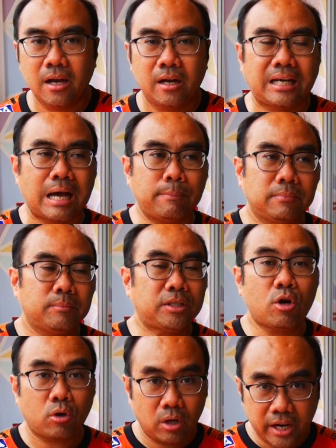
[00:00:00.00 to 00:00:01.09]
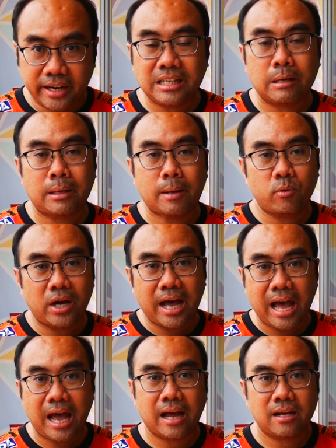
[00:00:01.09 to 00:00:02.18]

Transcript: นะครับไม่ต้องเคยได้ยินนะครับว่าค่า